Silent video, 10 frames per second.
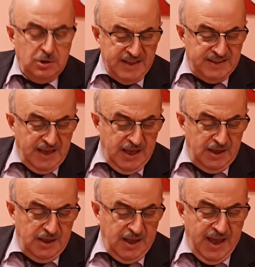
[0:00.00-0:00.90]
bu
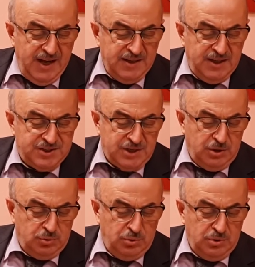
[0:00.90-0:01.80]
denge her
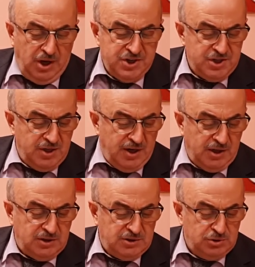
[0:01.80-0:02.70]
geçen gün
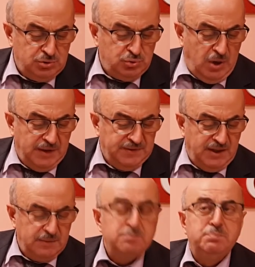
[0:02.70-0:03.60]
aşılarak şu
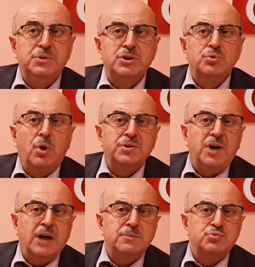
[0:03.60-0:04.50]
anda
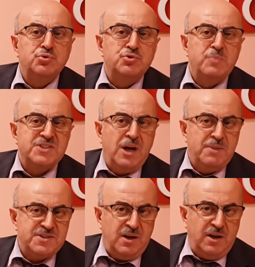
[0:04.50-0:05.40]
1.63
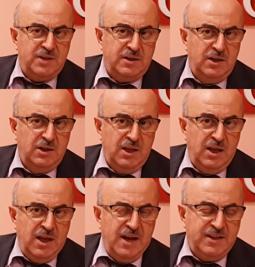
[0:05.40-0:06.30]
mesafesine kadar
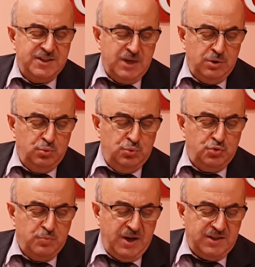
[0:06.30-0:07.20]
her geçen
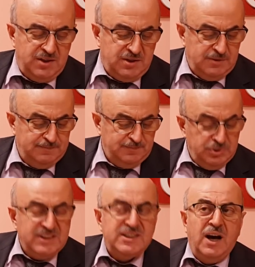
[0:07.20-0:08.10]
gün düşmektedir.
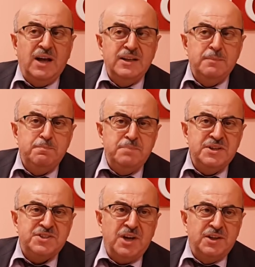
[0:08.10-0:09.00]
Bunun ideali
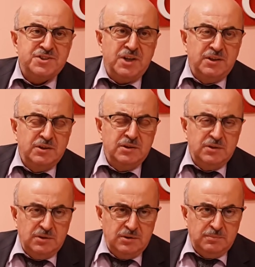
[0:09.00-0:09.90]
bir
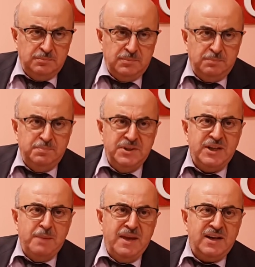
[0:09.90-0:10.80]
çalışanın
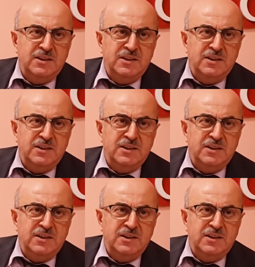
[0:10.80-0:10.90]
bir